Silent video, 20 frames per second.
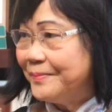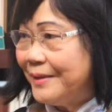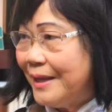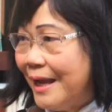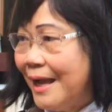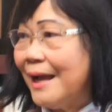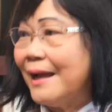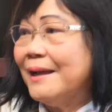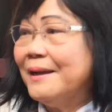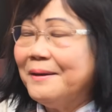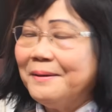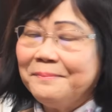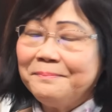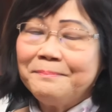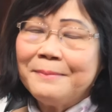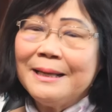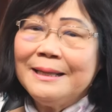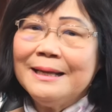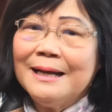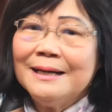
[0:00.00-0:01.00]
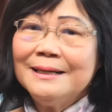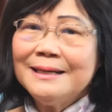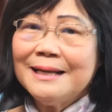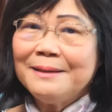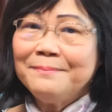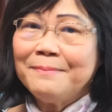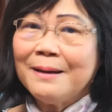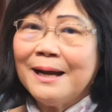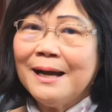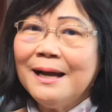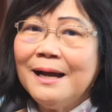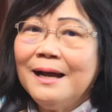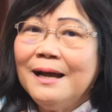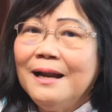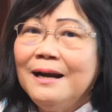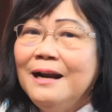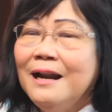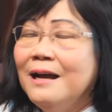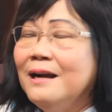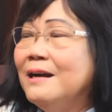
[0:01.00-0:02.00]
ha bà vợ này
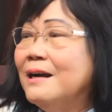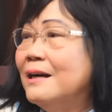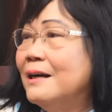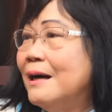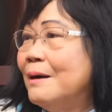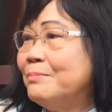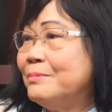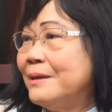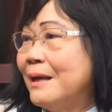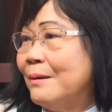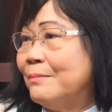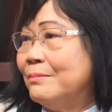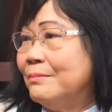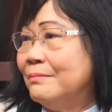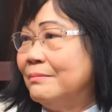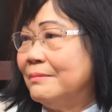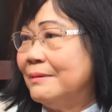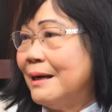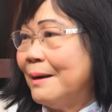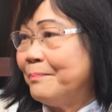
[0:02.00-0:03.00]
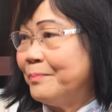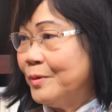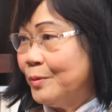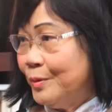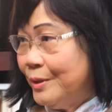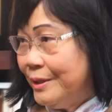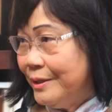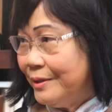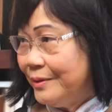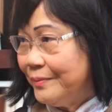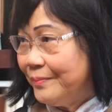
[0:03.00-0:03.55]
bà lớn hơn ông chồng 5 tuổi